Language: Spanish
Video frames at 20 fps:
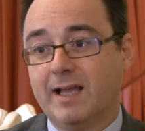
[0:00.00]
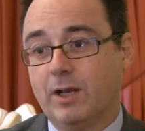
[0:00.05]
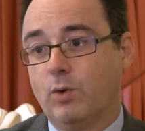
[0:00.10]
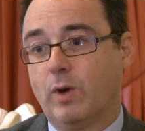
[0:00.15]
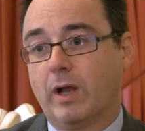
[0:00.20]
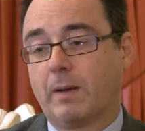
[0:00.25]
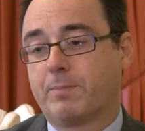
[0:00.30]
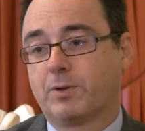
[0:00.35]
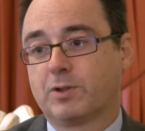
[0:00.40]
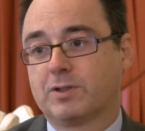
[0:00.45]
el
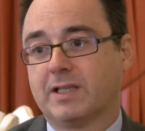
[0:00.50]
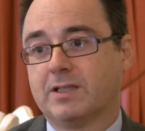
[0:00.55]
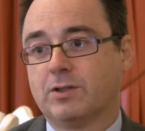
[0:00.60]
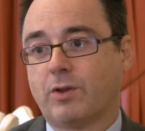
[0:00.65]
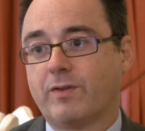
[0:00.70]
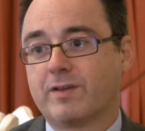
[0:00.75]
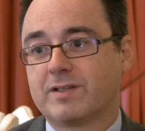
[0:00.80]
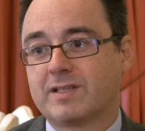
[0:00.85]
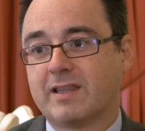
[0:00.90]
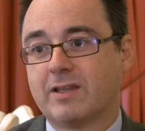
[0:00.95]
lugar por
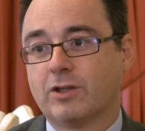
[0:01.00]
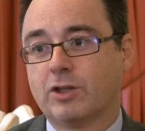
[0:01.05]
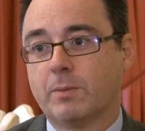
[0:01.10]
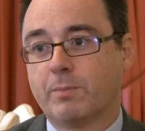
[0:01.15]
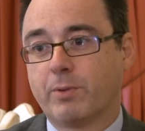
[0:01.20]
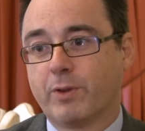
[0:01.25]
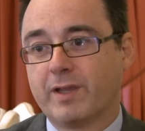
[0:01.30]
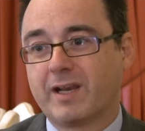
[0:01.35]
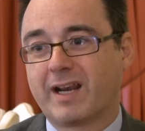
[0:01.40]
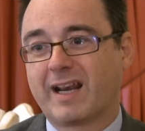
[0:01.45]
tanto desde
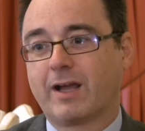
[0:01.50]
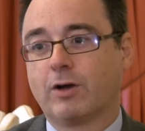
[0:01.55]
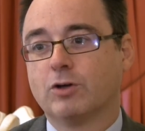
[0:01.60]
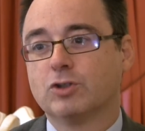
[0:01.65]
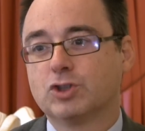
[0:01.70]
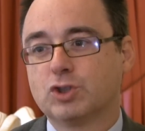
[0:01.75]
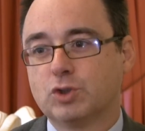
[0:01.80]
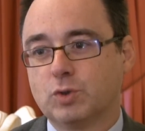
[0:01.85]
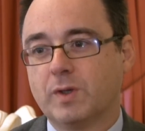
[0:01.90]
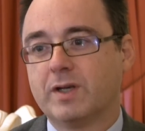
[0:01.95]
donde poder
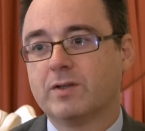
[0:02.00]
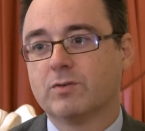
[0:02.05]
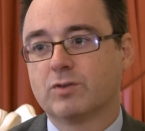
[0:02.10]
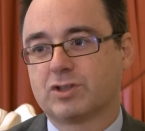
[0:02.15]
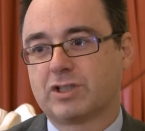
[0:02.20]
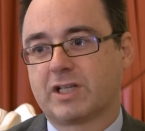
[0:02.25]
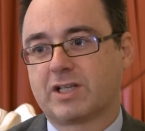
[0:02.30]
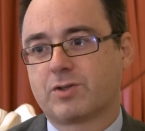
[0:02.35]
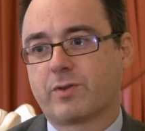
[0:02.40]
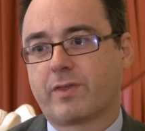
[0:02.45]
reconstruir construir
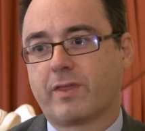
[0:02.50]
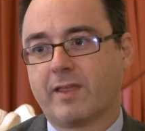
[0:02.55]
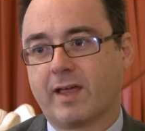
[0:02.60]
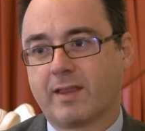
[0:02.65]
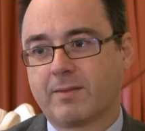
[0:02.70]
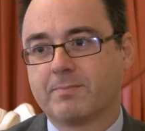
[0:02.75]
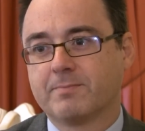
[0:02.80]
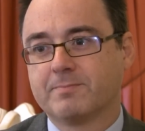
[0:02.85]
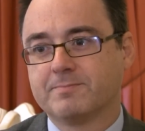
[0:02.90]
nuestra sociedad.